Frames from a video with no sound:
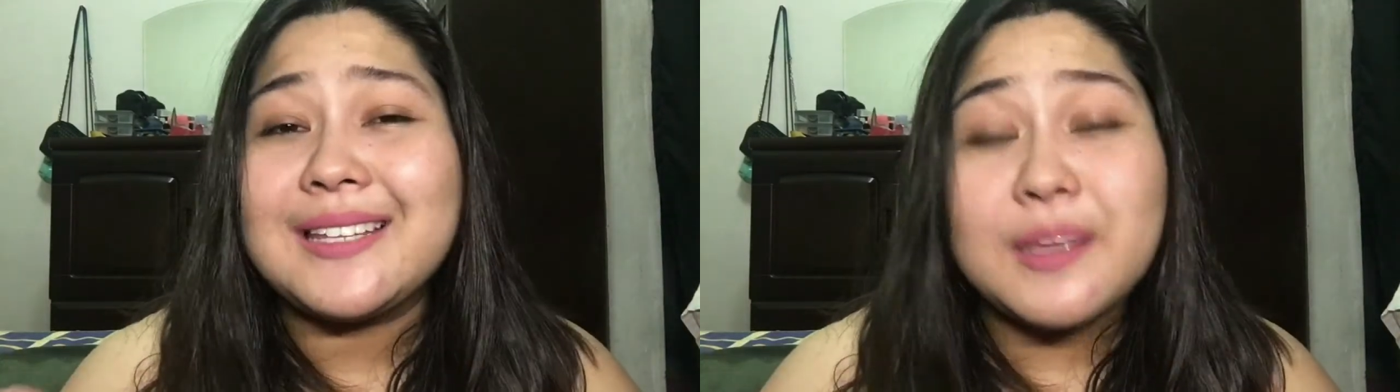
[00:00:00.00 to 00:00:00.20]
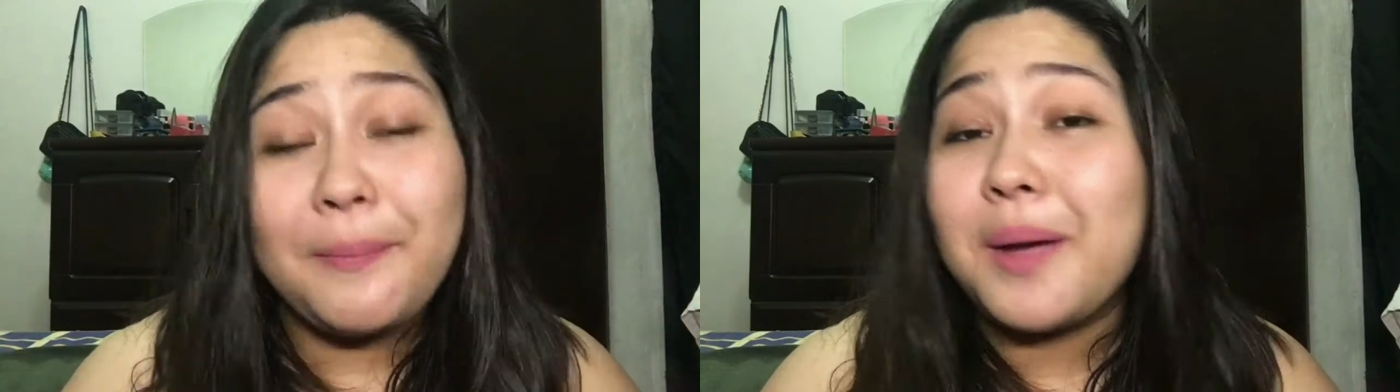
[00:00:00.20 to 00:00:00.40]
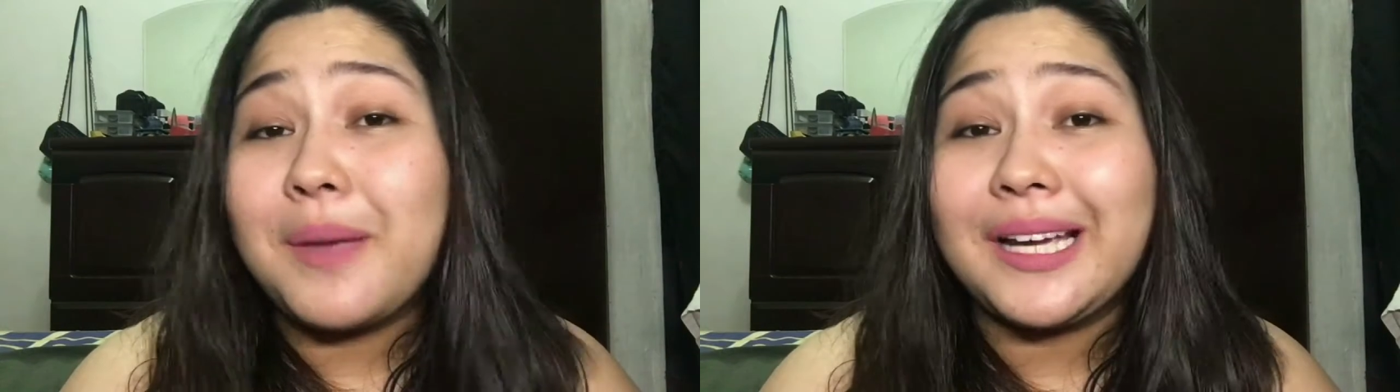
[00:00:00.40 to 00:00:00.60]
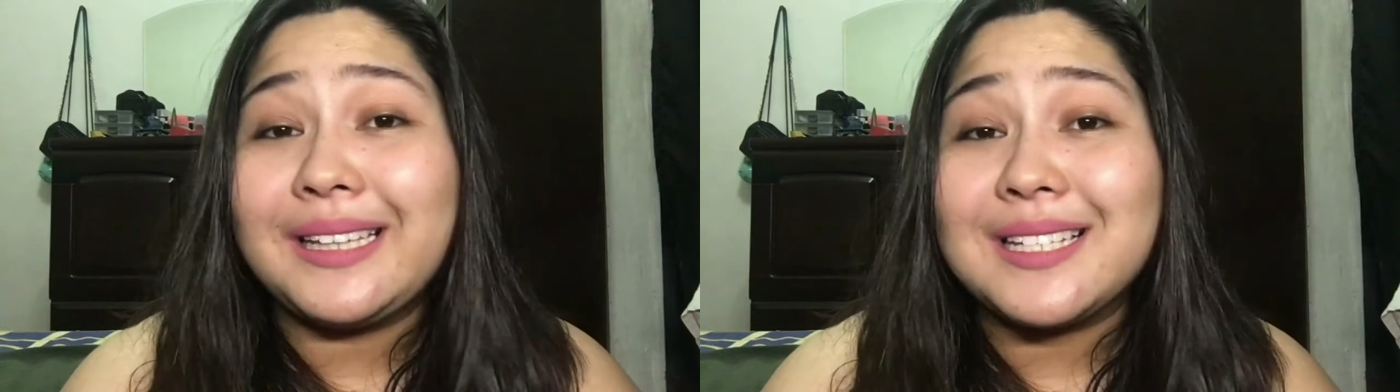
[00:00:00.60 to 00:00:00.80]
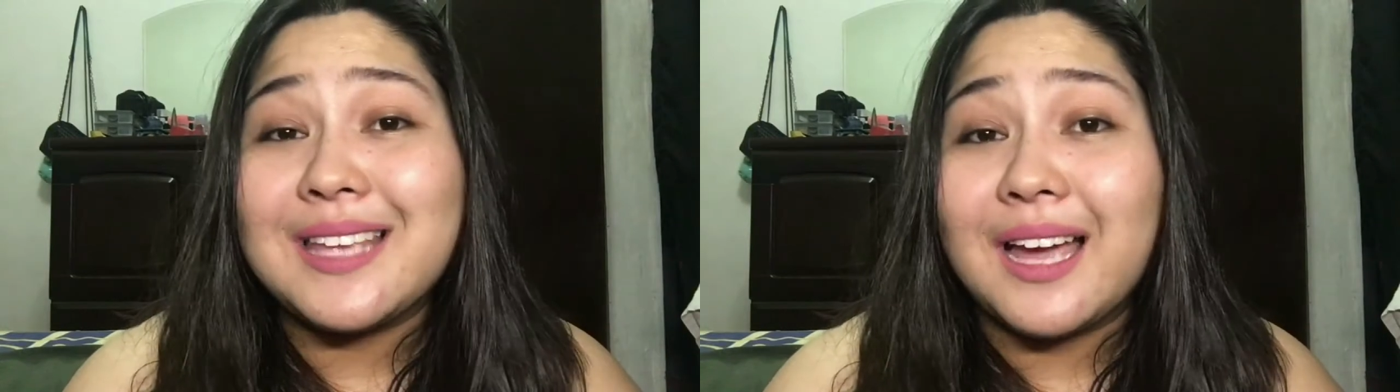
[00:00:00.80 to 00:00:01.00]
isa pang
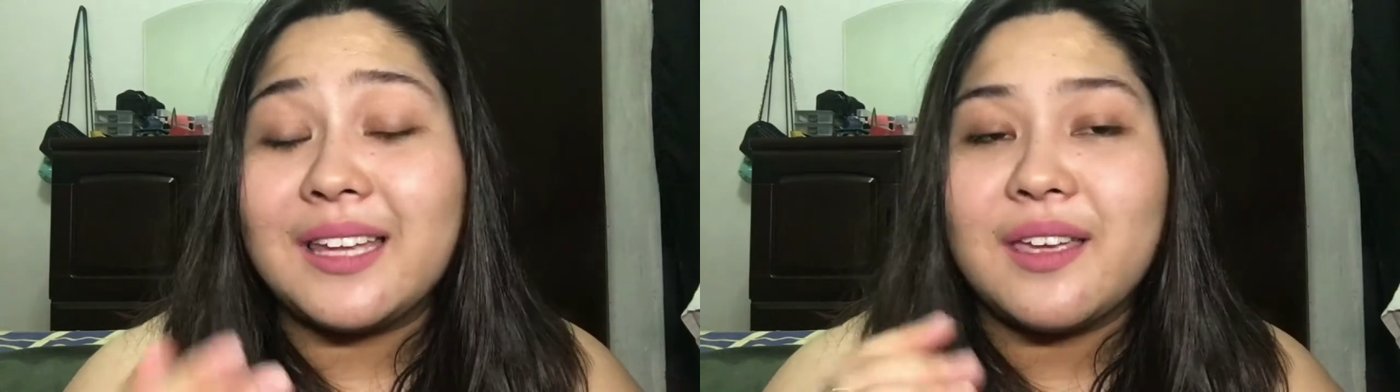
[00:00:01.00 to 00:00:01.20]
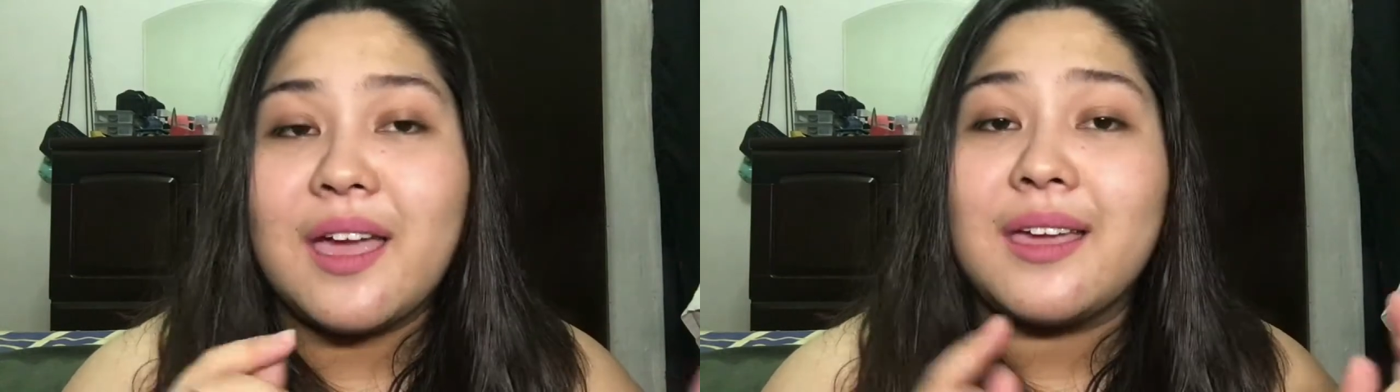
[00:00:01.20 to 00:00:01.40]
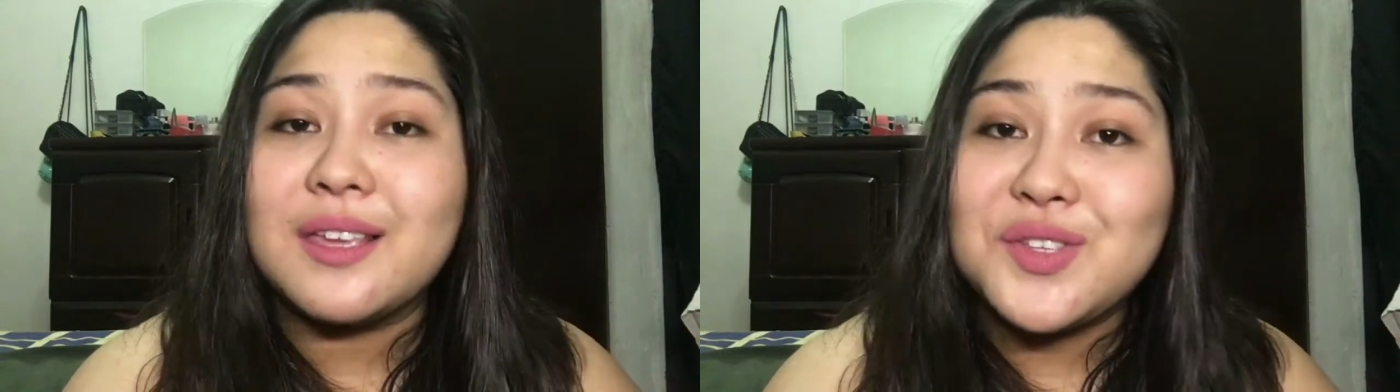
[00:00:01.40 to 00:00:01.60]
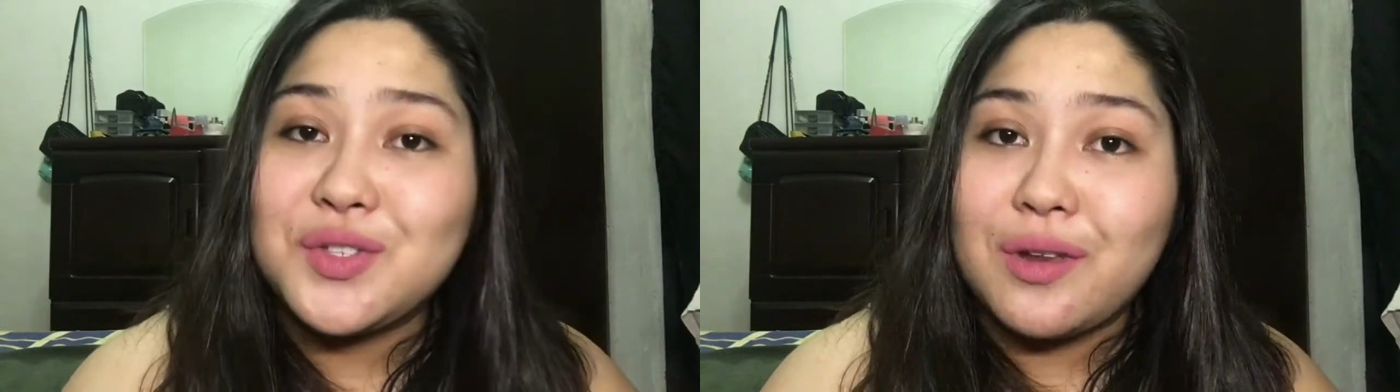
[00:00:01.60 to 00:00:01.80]
maganda sa kanya is